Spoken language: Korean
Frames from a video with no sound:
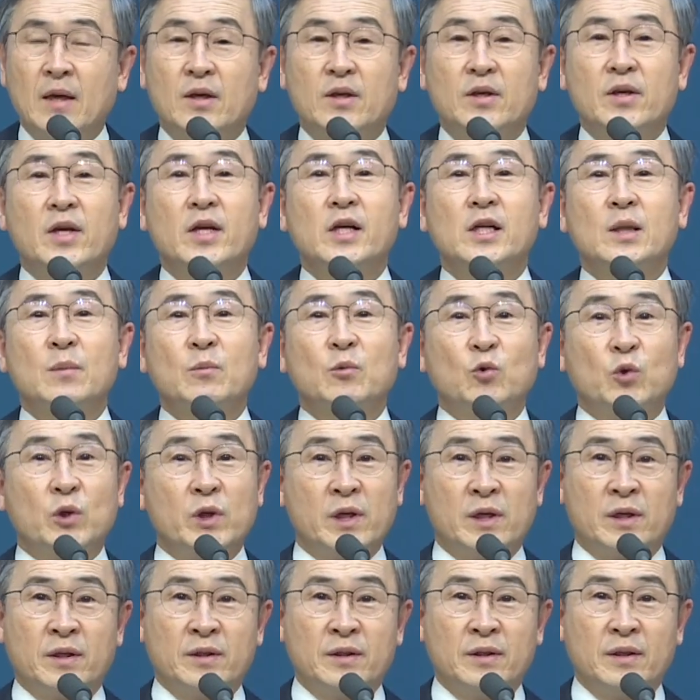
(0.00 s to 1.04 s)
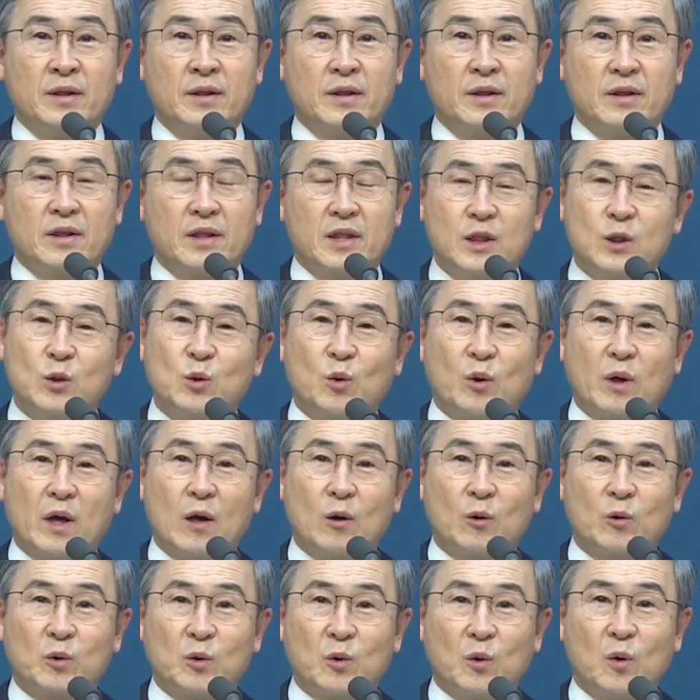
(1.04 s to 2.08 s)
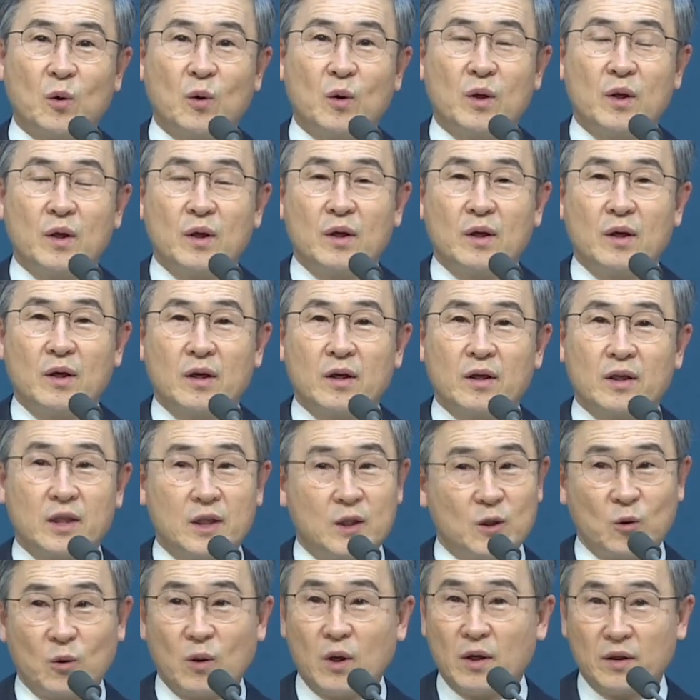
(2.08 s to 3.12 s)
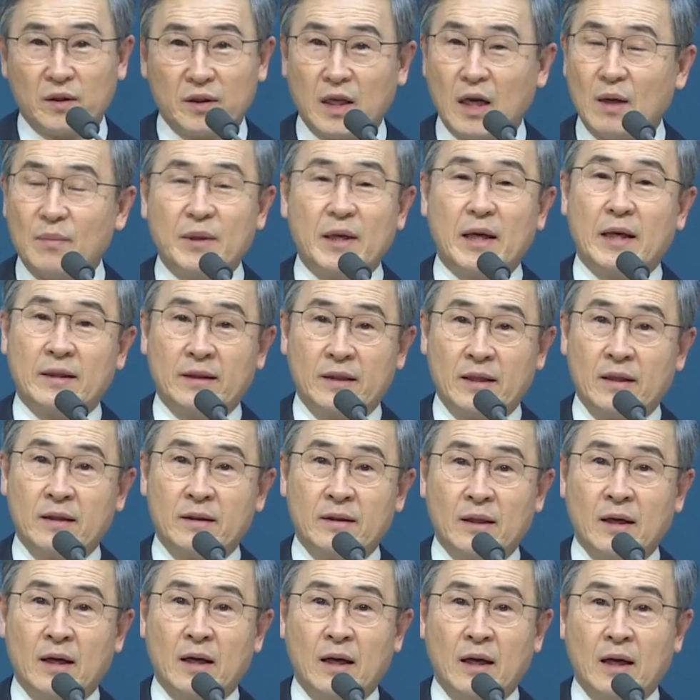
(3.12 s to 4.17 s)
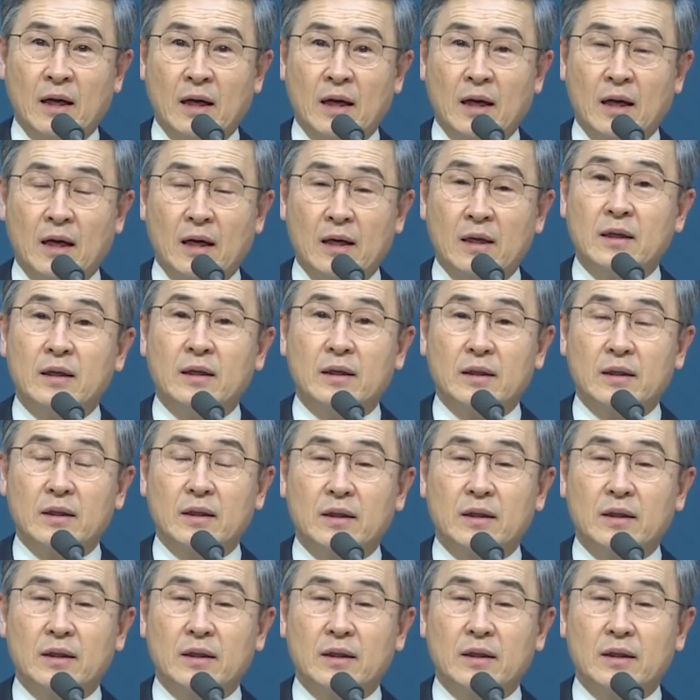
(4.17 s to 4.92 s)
예를 들면 우리는 기도를 하고도 기도가 응답이 안 된다. 어?